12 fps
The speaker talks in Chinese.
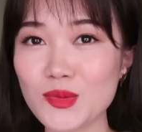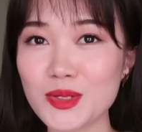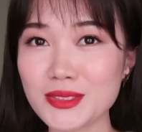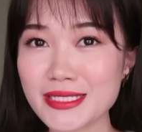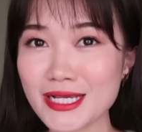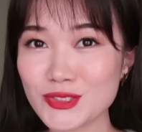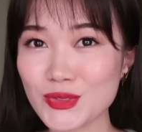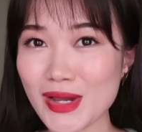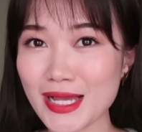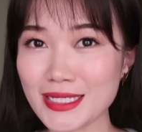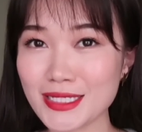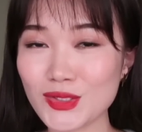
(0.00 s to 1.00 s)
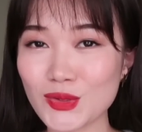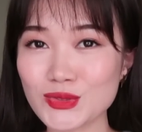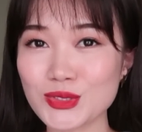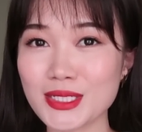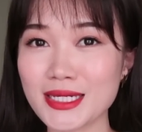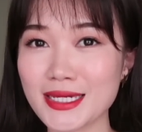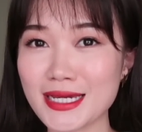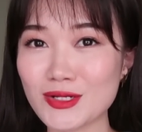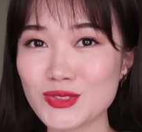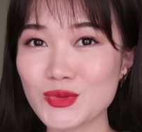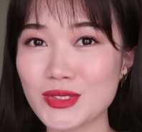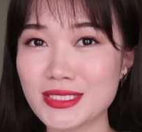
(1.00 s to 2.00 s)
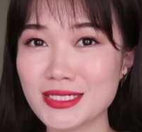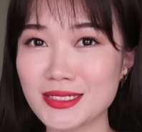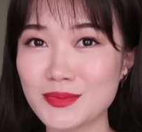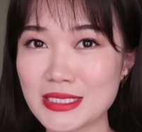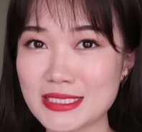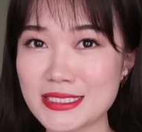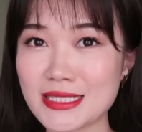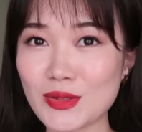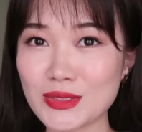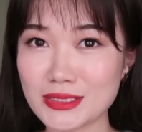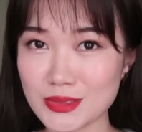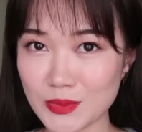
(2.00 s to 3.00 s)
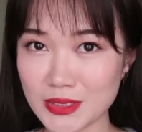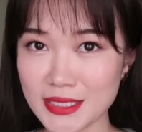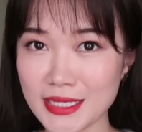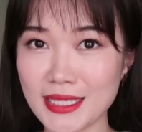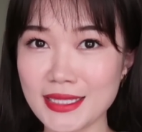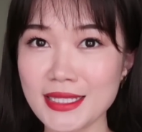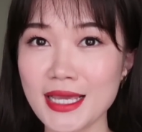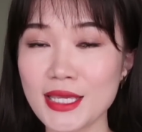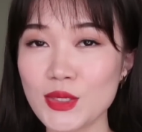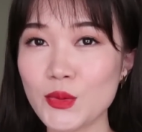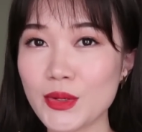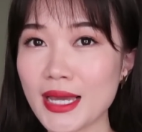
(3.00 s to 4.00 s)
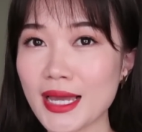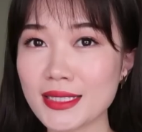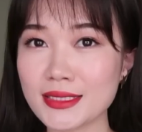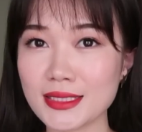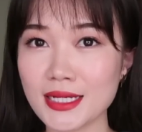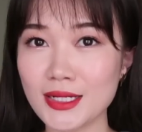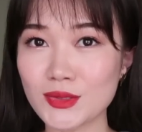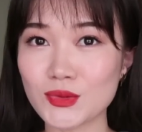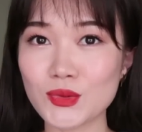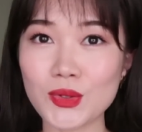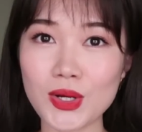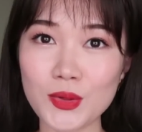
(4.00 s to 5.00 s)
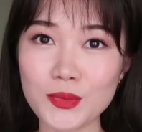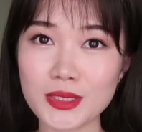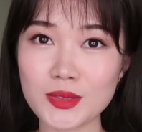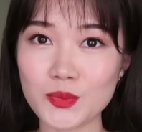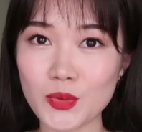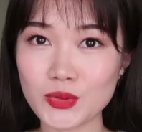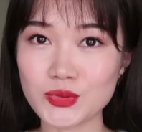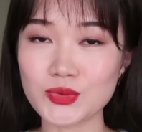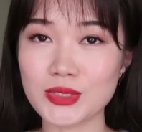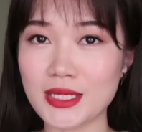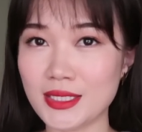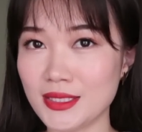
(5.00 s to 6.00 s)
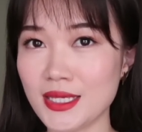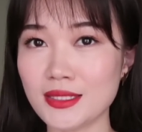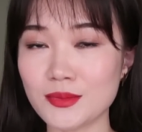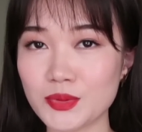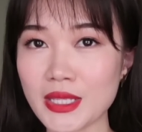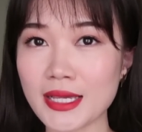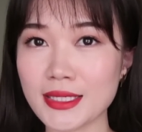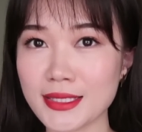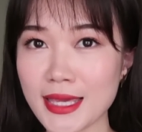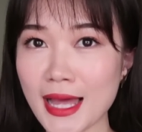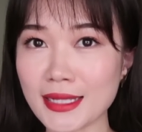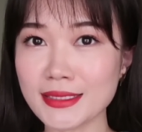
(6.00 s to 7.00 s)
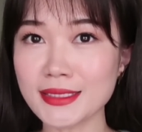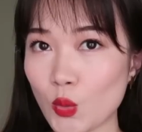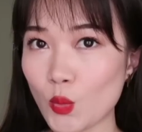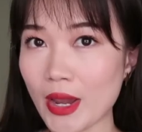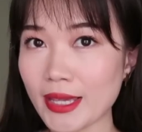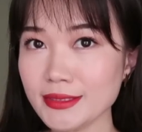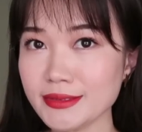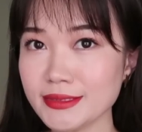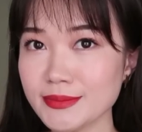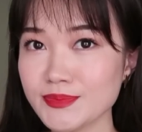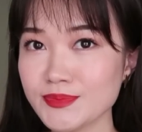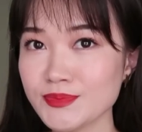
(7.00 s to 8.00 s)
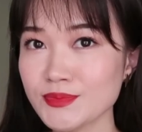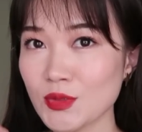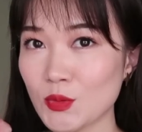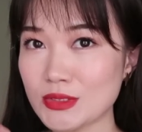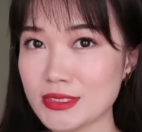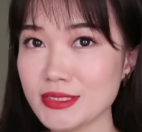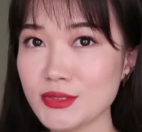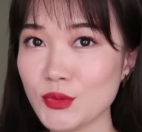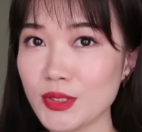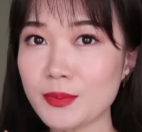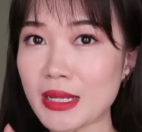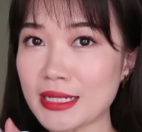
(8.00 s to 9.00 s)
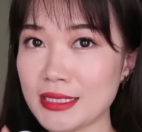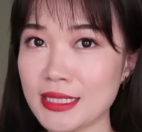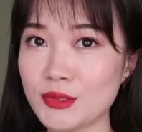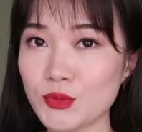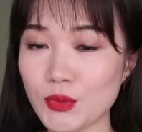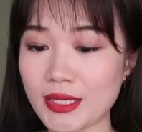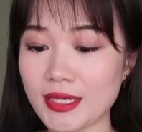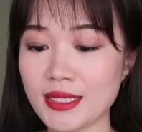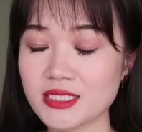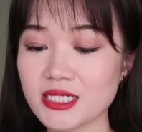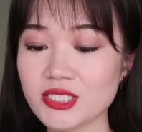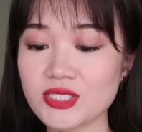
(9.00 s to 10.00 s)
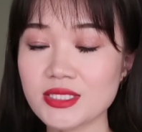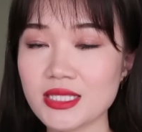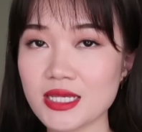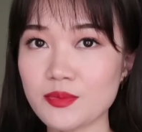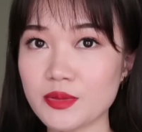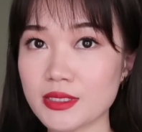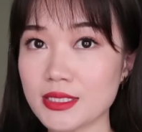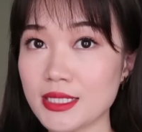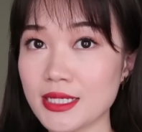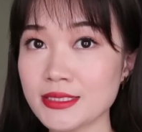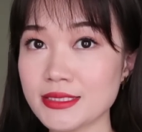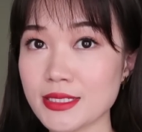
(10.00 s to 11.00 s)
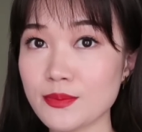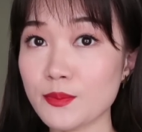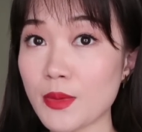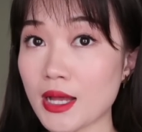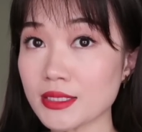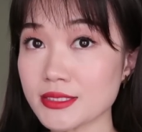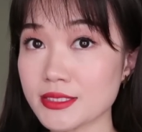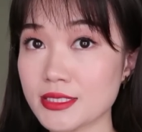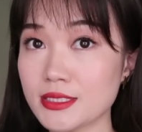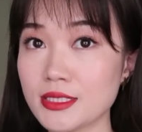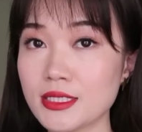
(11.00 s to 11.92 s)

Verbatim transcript: 有没有在匈牙利的同学可以告诉我这个名字到底怎么念？因为我看很多欧美的博主也念的不太一样。Wait。我这次会把它念对，这个是 Deep Cleansing Mask，